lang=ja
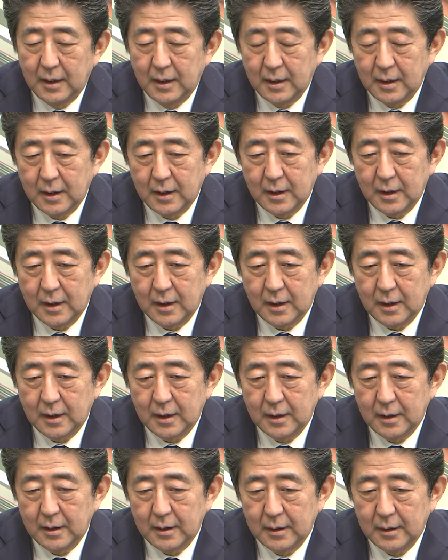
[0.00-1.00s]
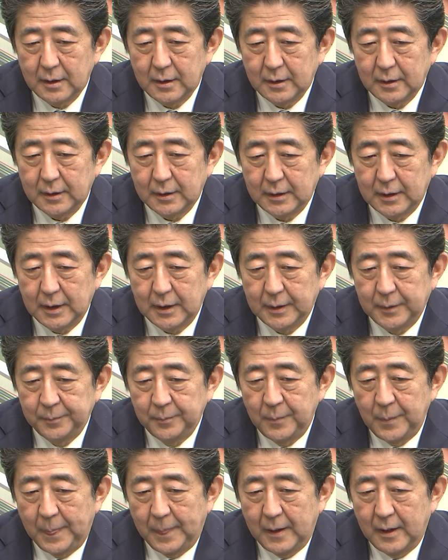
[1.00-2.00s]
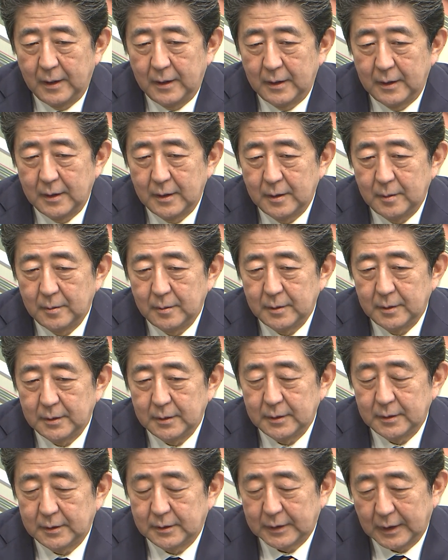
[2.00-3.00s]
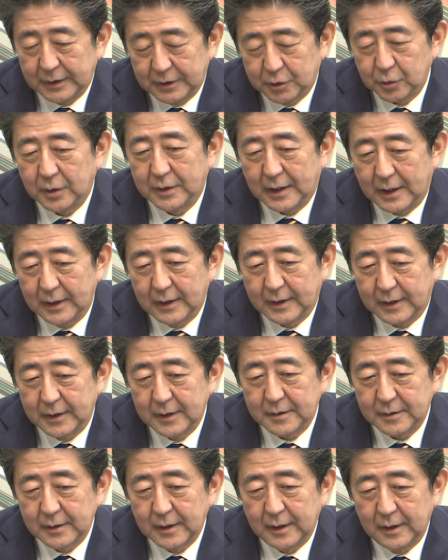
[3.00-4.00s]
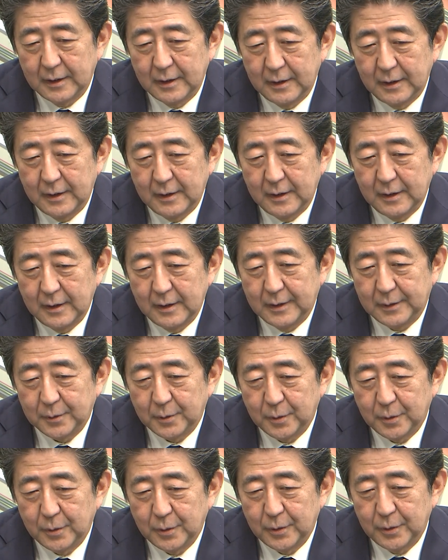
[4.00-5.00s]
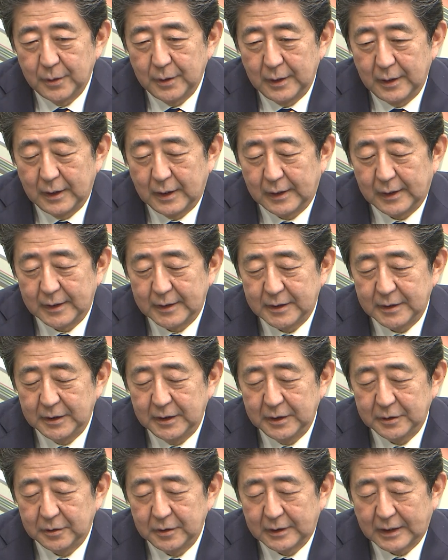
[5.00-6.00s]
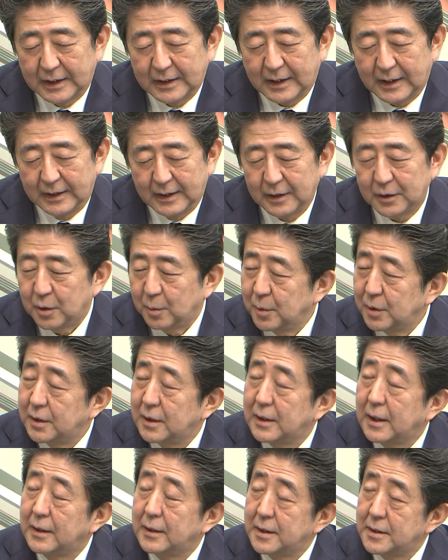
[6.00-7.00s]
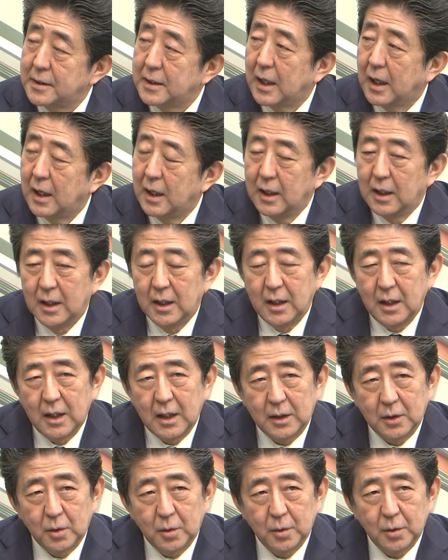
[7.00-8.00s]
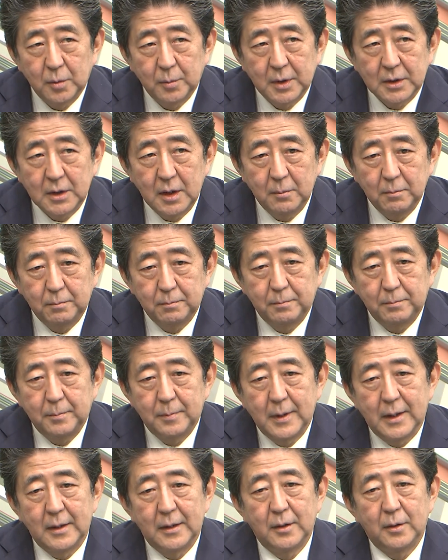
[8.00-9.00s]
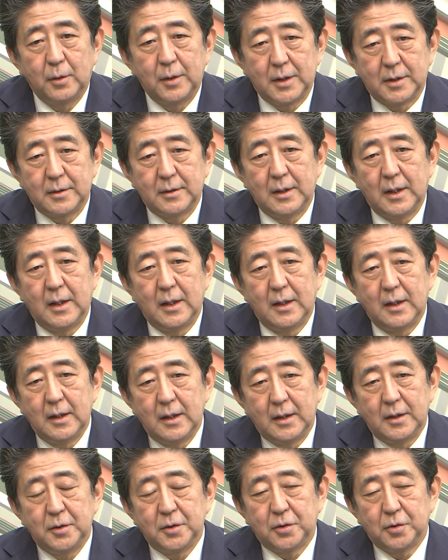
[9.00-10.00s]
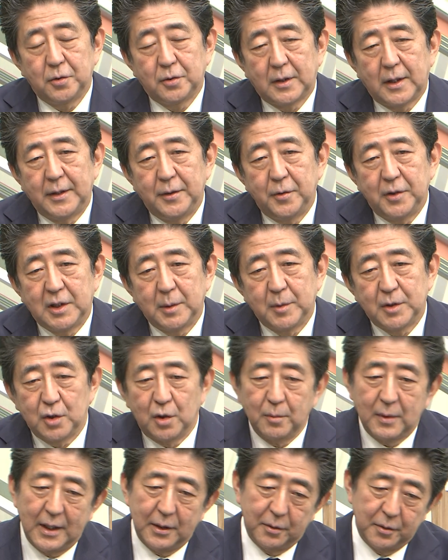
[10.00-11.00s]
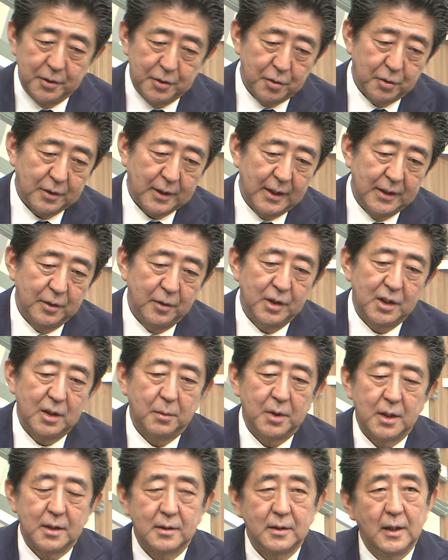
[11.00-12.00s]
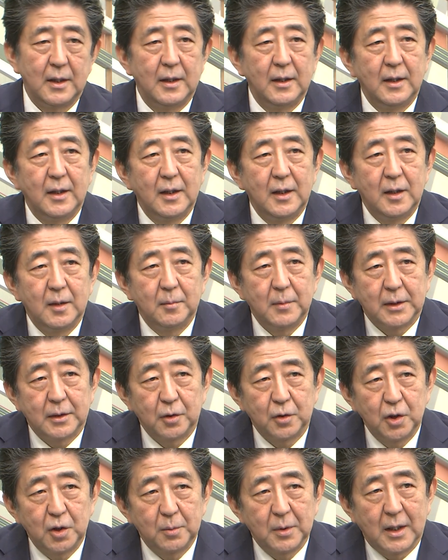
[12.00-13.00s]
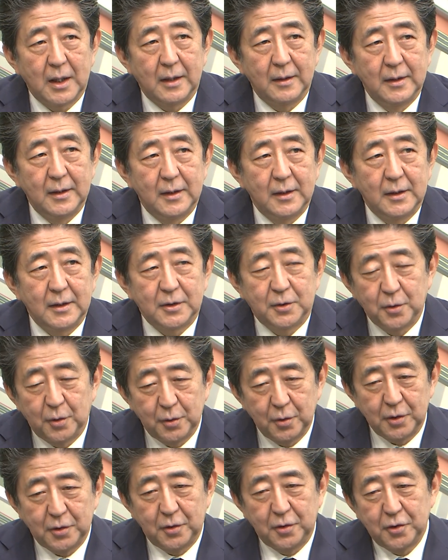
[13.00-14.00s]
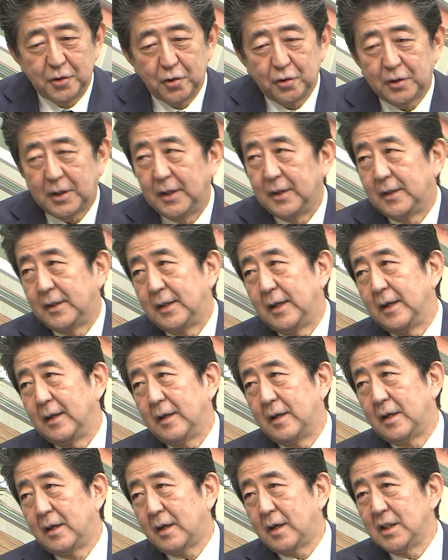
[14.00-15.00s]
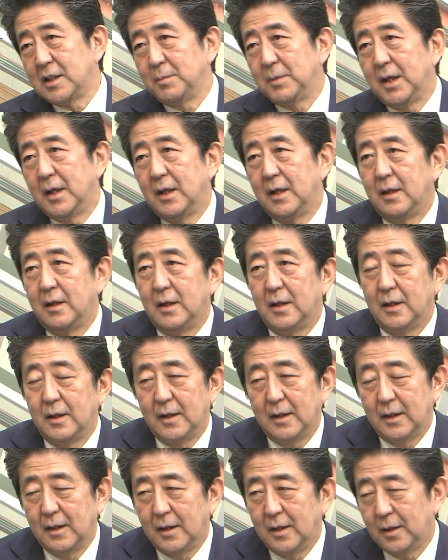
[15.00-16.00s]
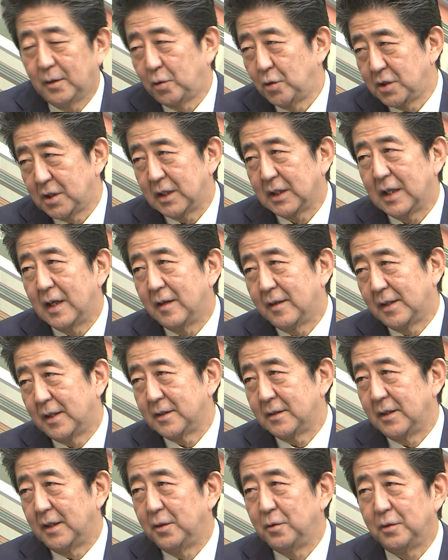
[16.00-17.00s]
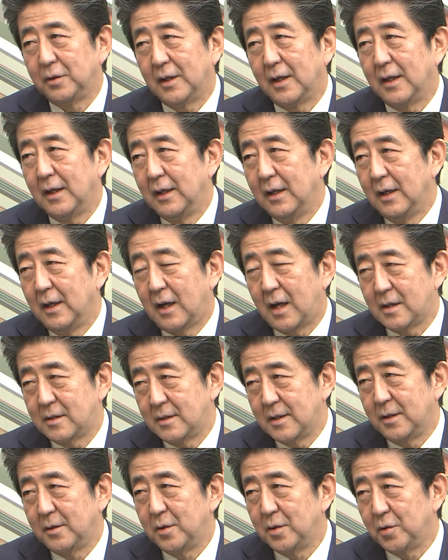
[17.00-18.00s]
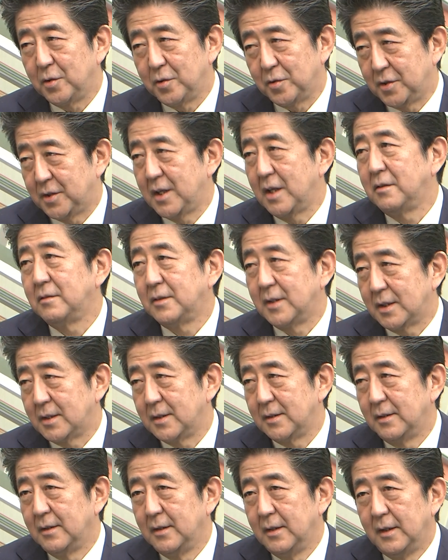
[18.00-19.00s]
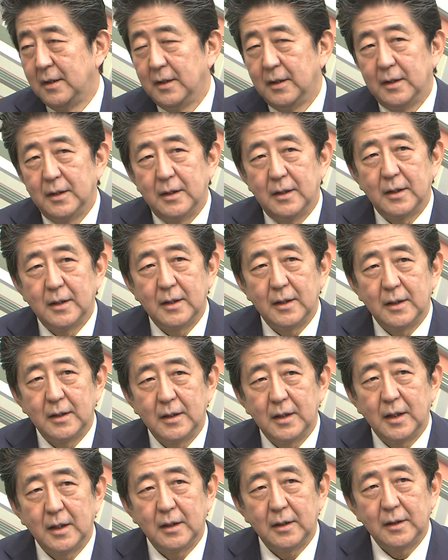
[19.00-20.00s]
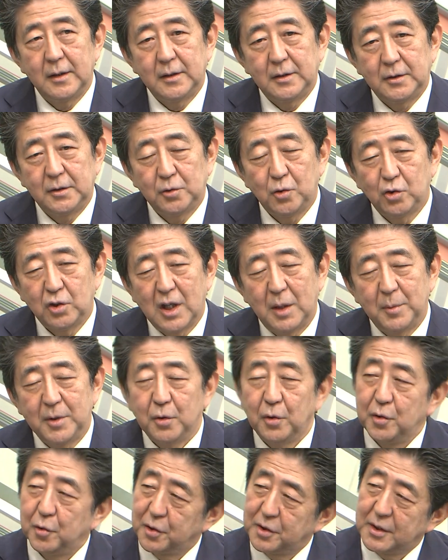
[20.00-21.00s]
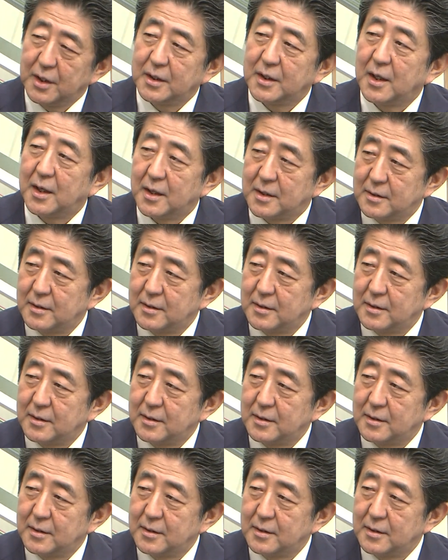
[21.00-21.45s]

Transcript: えー、で最初はなかなかですねあの話しにくい方かなと思ってたんですがあの、まあ、先般のですね夕食会においてもその前の夕食会においてもですねまあ、例えば首脳同士の夕食会ってあらかじめ、えー、こちら側はですねいろんな発電の用意をしてるんです。えー、で中国側も用意をしててで